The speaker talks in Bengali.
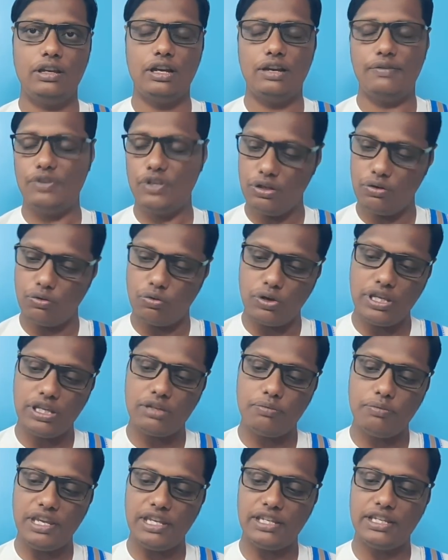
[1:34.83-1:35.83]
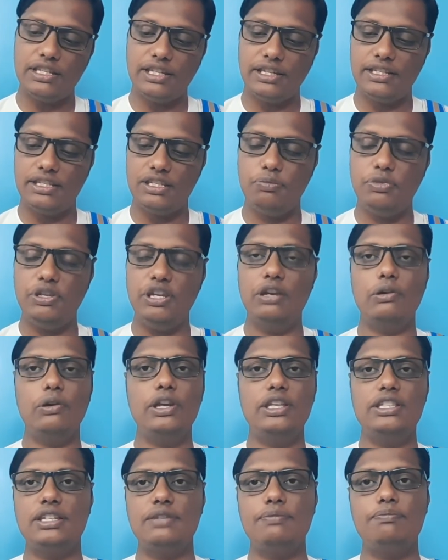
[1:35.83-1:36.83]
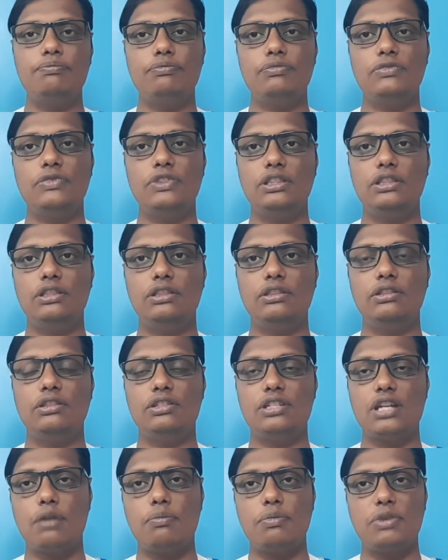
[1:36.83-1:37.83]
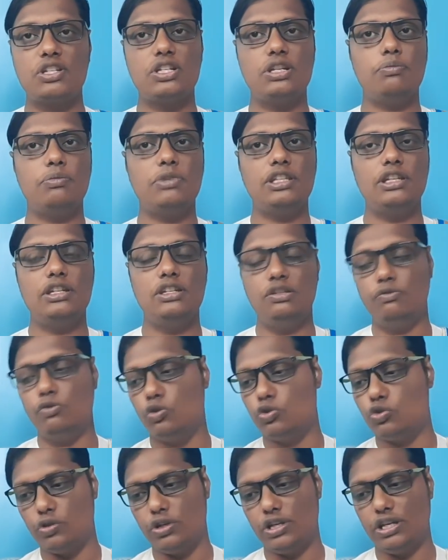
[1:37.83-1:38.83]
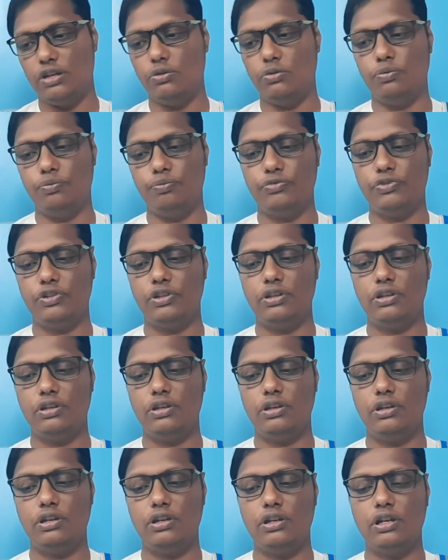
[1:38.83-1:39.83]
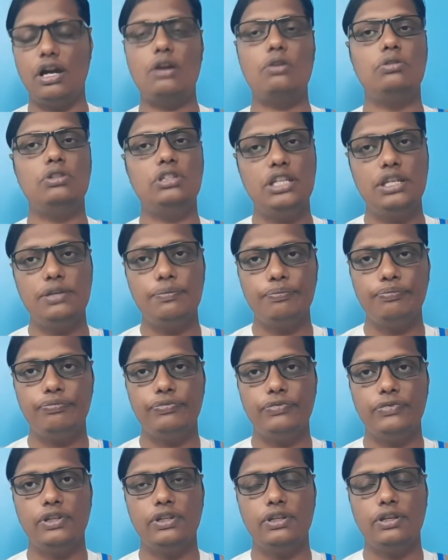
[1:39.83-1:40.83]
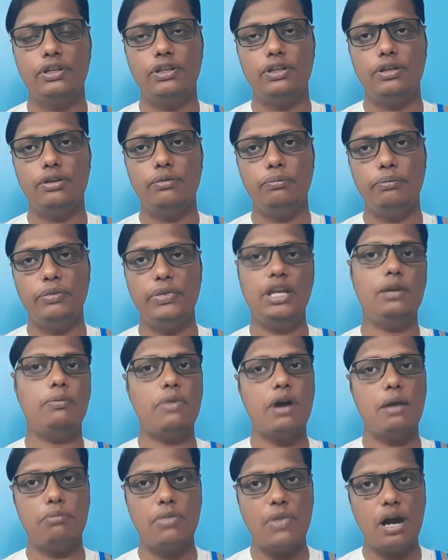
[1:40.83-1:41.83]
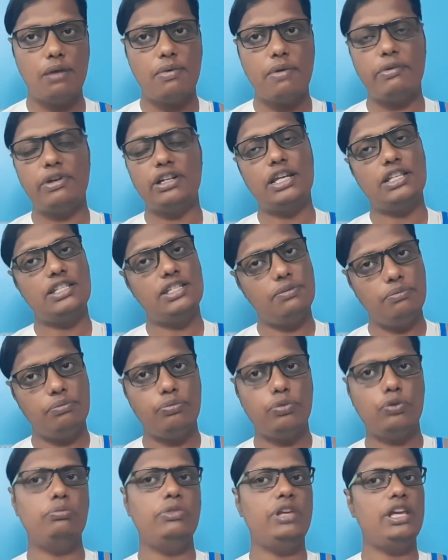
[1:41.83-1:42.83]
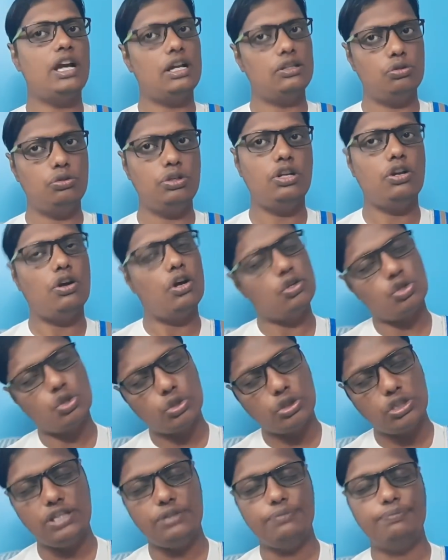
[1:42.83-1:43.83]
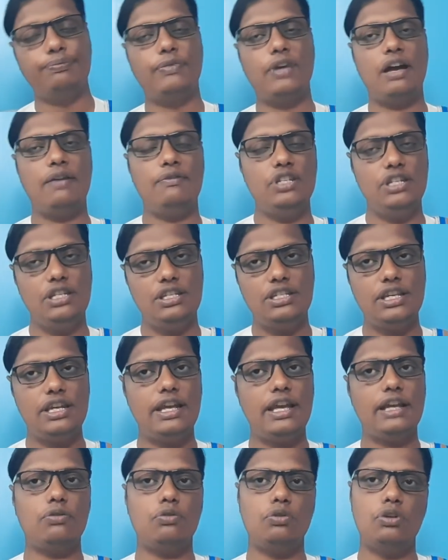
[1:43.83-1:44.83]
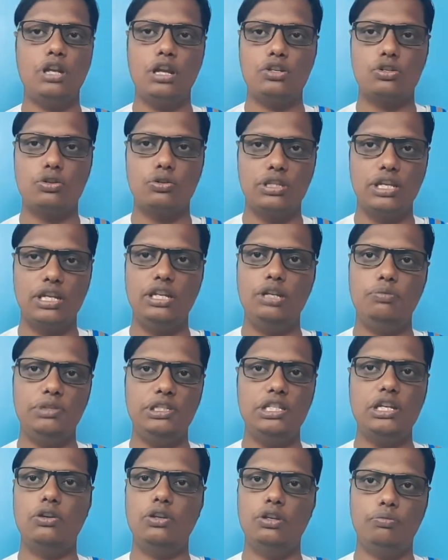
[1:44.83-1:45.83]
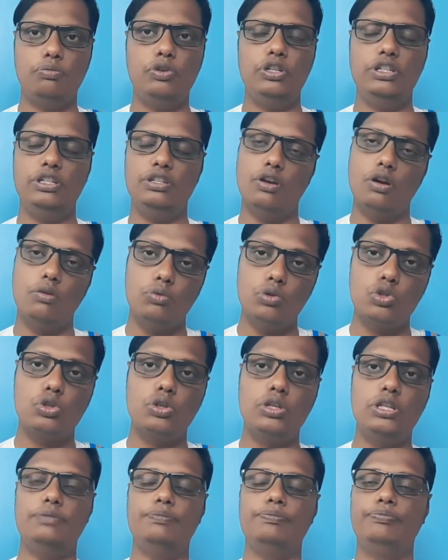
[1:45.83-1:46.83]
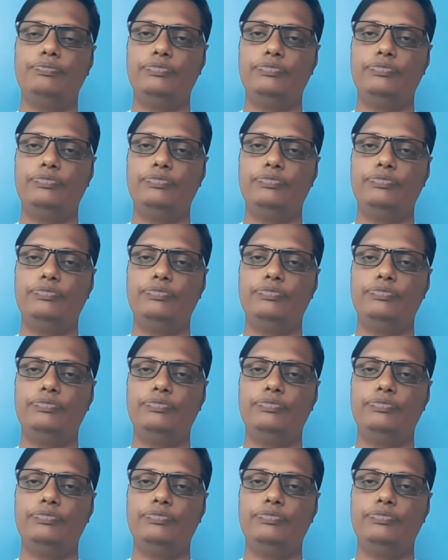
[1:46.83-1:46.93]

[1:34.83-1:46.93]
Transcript: আমি অনেক মেয়েকে দেখেছি বিয়ে হয়েছে চার মাসের মাথায় ডিভোর্স হয়ে গেল কারণ কি মেয়ের বাপ মা বাবার কাছে মেয়ে আদরের হয় সত্যি আমি নিজে এক কন্যা সন্তানের পিতা হয়ে বলি অবশ্যই